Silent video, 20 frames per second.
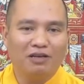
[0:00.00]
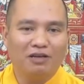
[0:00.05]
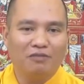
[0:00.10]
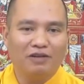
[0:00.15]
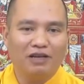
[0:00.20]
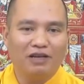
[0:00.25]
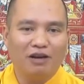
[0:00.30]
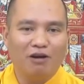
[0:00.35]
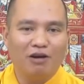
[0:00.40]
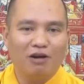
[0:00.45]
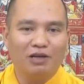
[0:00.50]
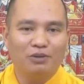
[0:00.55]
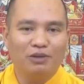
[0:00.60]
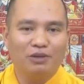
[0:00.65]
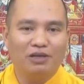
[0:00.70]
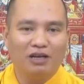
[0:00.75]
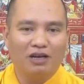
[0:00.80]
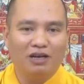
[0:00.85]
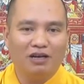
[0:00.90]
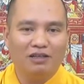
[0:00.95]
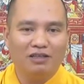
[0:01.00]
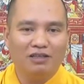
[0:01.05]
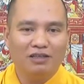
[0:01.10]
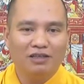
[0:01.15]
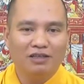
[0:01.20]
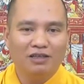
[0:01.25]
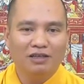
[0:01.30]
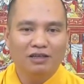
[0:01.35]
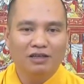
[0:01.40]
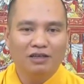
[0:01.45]
không phải lo cái chuyện đó
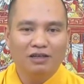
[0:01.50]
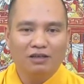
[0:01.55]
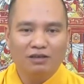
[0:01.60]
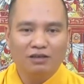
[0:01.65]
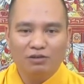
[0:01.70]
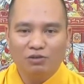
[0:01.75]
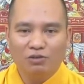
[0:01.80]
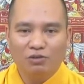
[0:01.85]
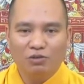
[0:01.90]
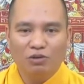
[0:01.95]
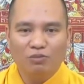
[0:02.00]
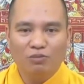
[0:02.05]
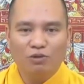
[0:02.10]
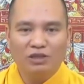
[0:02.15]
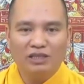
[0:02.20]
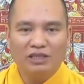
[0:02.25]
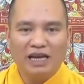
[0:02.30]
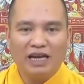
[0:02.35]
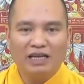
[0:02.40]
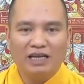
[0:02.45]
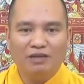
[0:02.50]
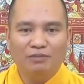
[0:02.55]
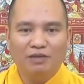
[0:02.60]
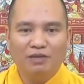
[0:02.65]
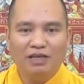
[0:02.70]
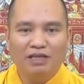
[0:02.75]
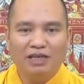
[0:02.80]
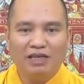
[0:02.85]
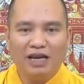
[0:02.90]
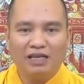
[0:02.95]
cho dù uống một chai chứ
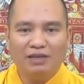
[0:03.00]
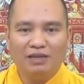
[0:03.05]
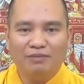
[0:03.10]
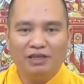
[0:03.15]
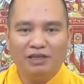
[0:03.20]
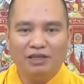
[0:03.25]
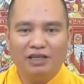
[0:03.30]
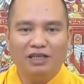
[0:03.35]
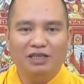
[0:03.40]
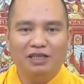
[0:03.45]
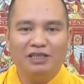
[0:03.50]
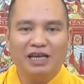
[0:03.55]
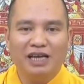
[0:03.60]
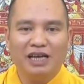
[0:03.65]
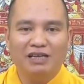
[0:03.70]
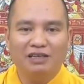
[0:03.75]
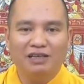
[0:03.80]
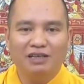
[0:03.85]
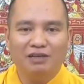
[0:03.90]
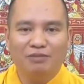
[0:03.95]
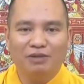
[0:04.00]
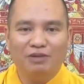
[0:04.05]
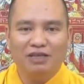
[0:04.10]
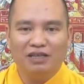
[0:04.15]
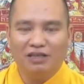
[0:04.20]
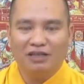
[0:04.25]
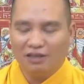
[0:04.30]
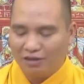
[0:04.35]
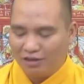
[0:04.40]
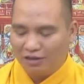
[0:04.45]
10 chai thậm chí nghìn chai nước mà
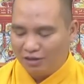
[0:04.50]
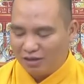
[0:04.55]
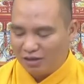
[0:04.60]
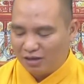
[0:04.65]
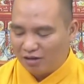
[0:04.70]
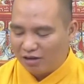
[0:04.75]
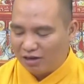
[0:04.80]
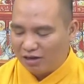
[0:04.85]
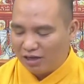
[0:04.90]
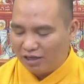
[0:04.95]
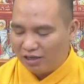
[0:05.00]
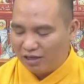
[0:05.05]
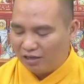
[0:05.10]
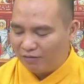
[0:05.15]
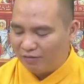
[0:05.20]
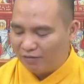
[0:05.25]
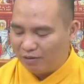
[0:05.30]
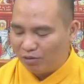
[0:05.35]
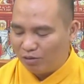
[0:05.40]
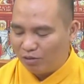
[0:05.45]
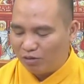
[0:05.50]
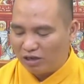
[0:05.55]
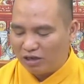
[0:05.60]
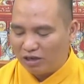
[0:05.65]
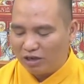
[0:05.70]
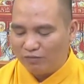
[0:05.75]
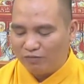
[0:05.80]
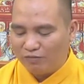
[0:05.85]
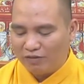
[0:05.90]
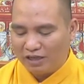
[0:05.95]
gì, con lấy ở pháp hội quan
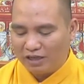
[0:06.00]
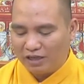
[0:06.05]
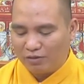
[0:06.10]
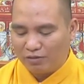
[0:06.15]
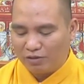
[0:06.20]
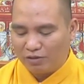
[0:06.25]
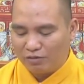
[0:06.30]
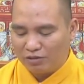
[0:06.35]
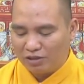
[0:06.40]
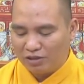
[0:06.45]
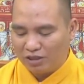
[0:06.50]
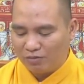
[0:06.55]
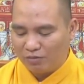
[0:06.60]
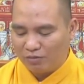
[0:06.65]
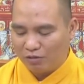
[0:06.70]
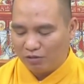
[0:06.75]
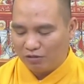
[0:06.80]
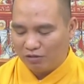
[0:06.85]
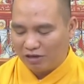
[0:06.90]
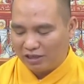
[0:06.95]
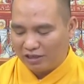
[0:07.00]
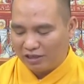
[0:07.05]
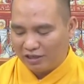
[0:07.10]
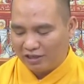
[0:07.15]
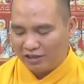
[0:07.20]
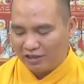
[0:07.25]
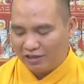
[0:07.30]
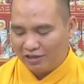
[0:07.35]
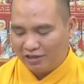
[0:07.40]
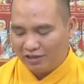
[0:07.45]
âm về cũng không sợ bố con
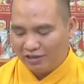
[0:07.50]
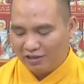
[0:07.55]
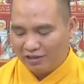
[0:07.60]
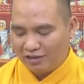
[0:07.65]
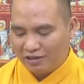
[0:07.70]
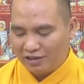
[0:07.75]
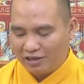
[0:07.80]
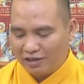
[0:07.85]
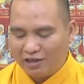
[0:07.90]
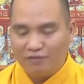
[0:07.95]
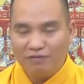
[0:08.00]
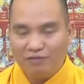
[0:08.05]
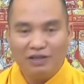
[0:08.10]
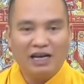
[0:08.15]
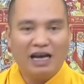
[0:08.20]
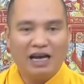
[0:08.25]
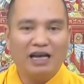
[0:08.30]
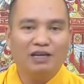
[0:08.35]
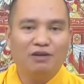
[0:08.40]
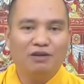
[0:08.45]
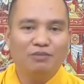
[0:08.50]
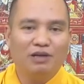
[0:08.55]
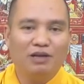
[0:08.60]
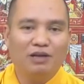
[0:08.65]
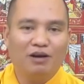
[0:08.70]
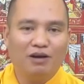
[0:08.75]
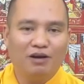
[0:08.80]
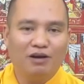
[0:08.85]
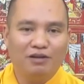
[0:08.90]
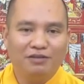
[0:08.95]
gì đi lấy vợ hai đâu mà
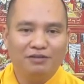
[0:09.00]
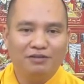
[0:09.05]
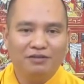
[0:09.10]
lo